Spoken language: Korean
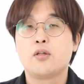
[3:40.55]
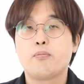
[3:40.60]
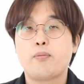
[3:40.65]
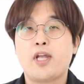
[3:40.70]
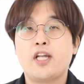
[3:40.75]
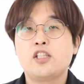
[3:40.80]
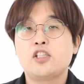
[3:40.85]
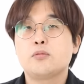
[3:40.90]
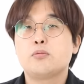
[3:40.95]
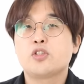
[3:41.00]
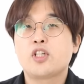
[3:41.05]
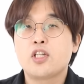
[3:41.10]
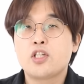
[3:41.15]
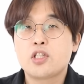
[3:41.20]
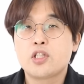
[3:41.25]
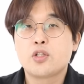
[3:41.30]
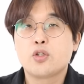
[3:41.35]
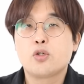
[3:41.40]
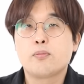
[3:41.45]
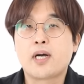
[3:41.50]
페이스북의
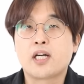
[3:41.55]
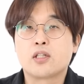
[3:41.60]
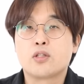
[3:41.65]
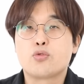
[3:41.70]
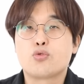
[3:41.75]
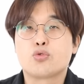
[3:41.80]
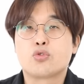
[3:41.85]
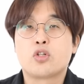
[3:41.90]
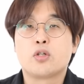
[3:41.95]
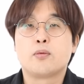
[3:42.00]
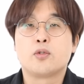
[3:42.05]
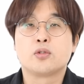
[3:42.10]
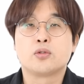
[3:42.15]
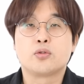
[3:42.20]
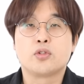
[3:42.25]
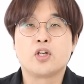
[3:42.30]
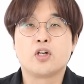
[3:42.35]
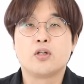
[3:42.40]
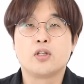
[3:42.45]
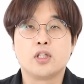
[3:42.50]
CEO 마크
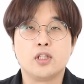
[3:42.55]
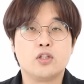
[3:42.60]
주커버그도요.